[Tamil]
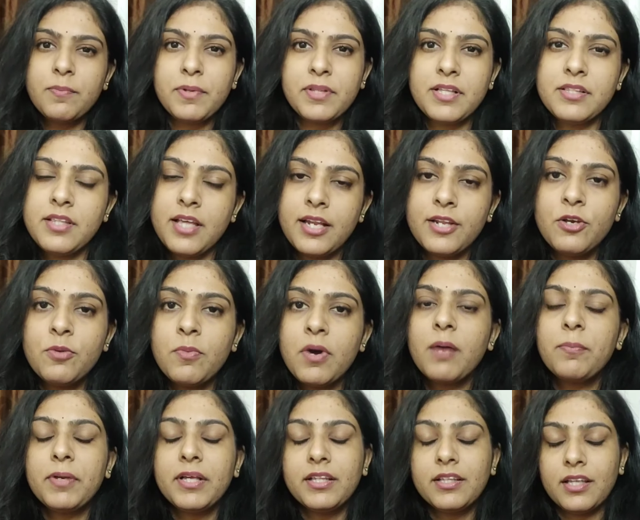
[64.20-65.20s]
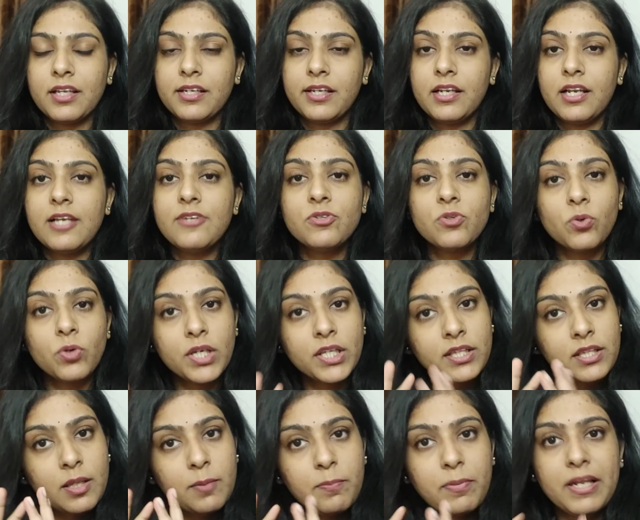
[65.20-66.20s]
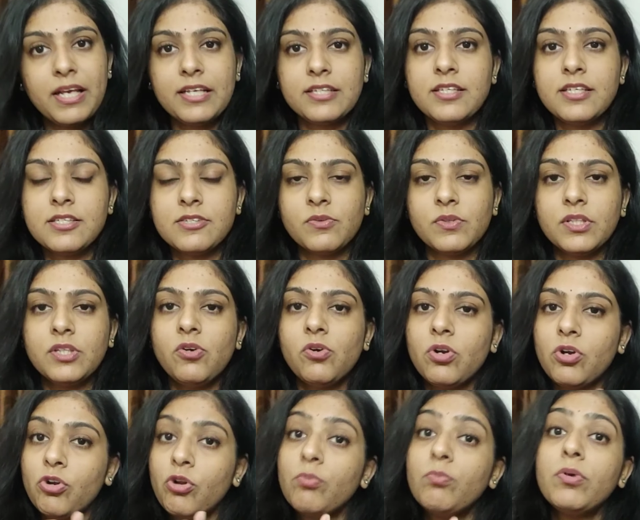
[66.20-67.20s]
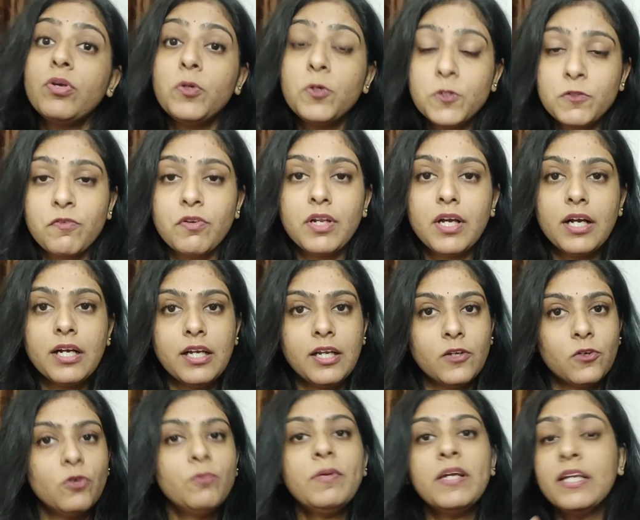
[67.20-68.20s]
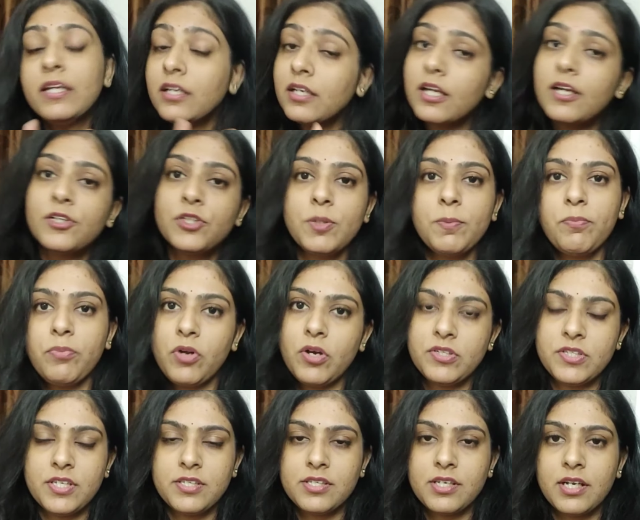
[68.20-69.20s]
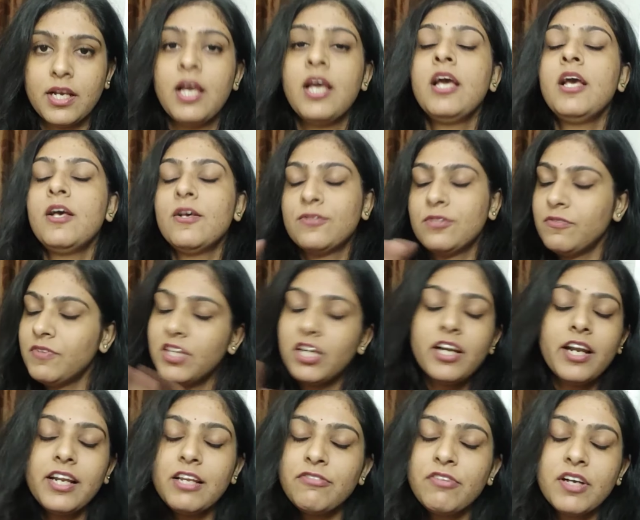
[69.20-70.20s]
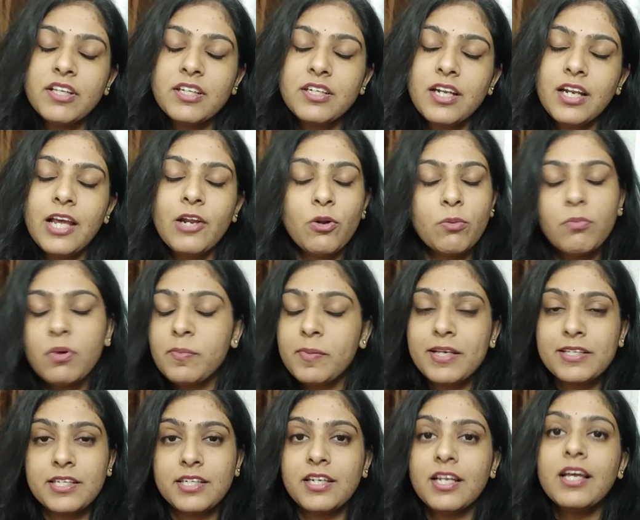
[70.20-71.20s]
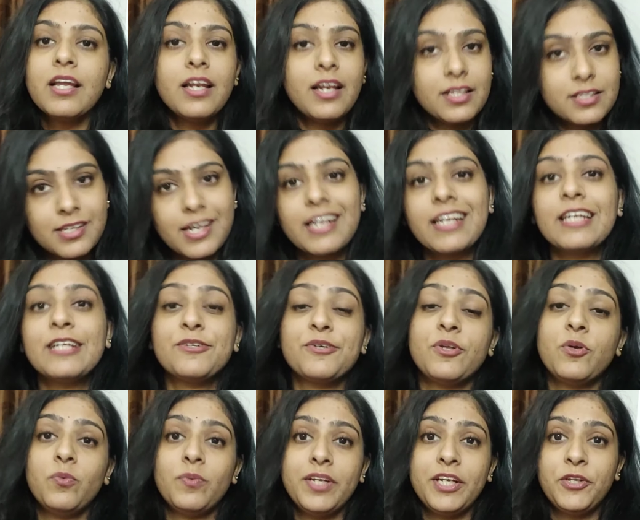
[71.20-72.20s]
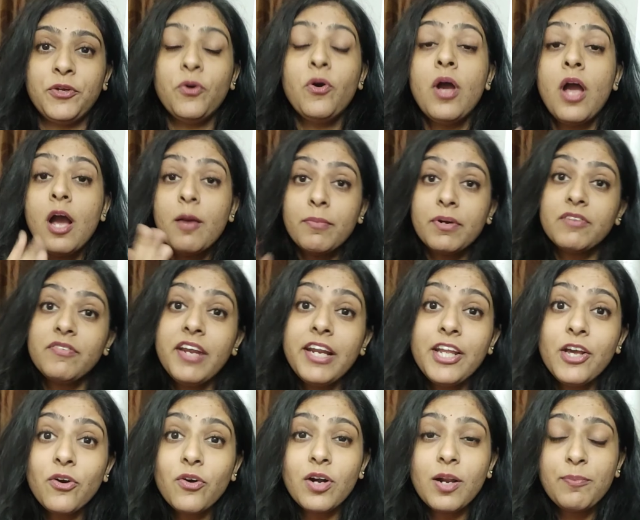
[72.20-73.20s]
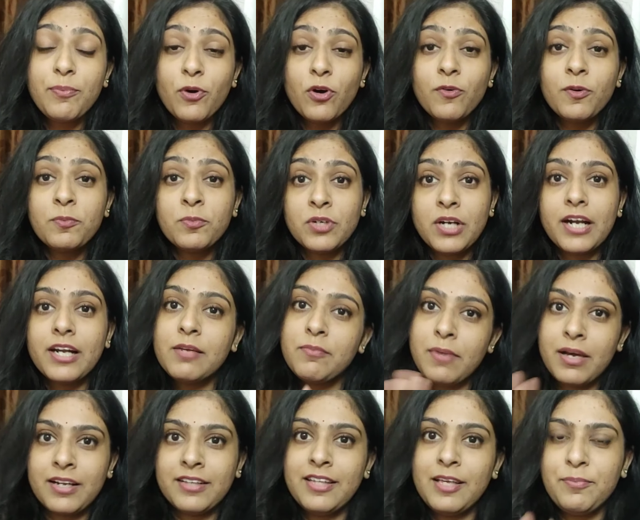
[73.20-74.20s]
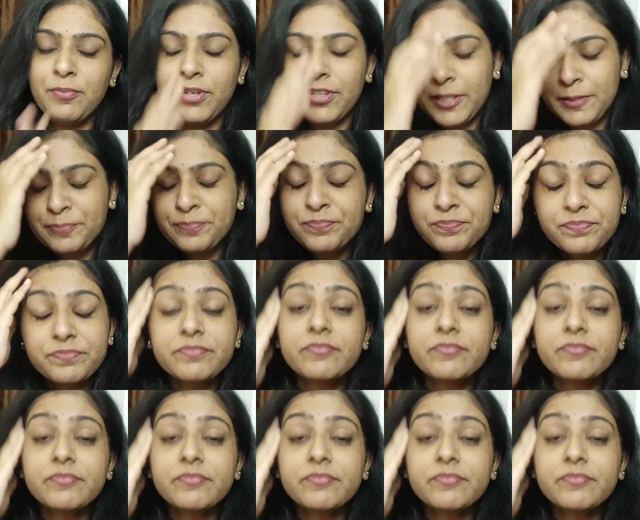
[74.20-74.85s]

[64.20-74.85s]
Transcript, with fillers: இதை பற்றி தெரியுமா அப்படின்னு தெரியல ஸோ இந்த பிளேசஸ் வந்து உங்களுக்கு ரொம்ப யூஸ்ஃபுல்லாக இருக்கும் இன்டர்ன்ஷிப் ப்ராசஸ்க்கு ஸோ விதவுட் எனி ஃபர்தர் டிலே ரொம்ப பேசிட்டேன் லெட்ஸ் கெட் இன் டு த வீடியோ பட் வீடியோக்குள்ளே போக முன்னாடி மறந்தே போயிட்டேன்